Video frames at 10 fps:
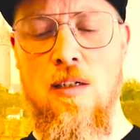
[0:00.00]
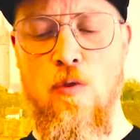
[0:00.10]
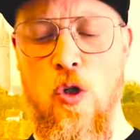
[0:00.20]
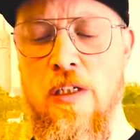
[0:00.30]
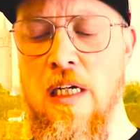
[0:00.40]

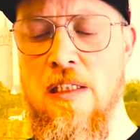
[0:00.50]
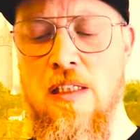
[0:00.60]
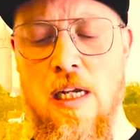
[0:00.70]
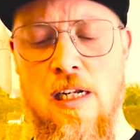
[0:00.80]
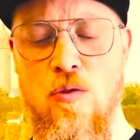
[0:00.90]
wollen
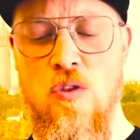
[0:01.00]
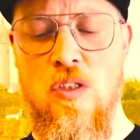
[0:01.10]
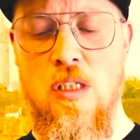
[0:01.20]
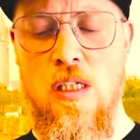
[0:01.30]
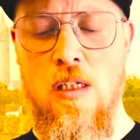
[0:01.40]
Gazellen und
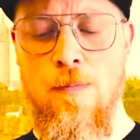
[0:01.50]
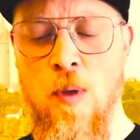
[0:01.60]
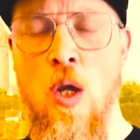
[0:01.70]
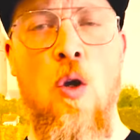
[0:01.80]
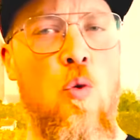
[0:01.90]
Ziegen.
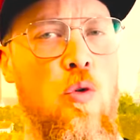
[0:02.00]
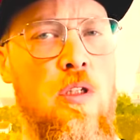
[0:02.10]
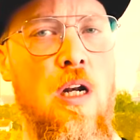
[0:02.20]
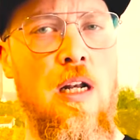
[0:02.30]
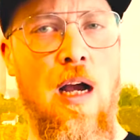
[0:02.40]
Unter
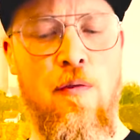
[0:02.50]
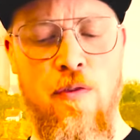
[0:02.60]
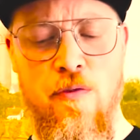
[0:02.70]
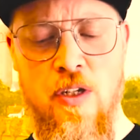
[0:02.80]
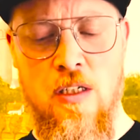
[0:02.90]
den
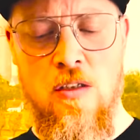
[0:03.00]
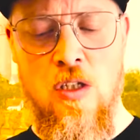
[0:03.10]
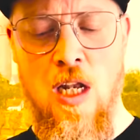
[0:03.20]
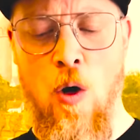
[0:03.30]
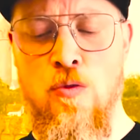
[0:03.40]
Affen wird es
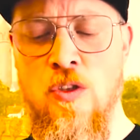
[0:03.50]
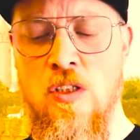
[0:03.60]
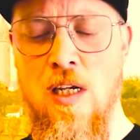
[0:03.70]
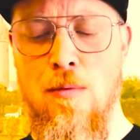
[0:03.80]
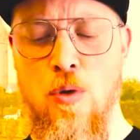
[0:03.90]
laut, sie
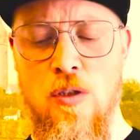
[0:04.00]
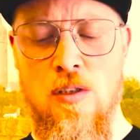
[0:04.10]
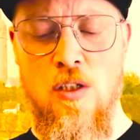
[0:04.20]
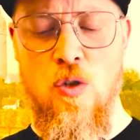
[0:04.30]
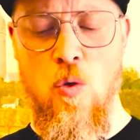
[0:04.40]
sehen
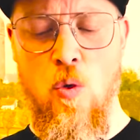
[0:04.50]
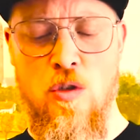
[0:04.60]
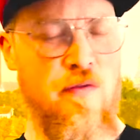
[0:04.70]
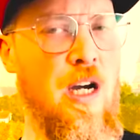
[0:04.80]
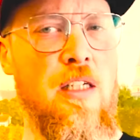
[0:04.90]
plötzlich rot.
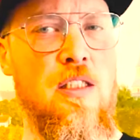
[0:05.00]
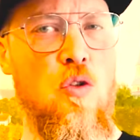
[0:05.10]
Wer hat die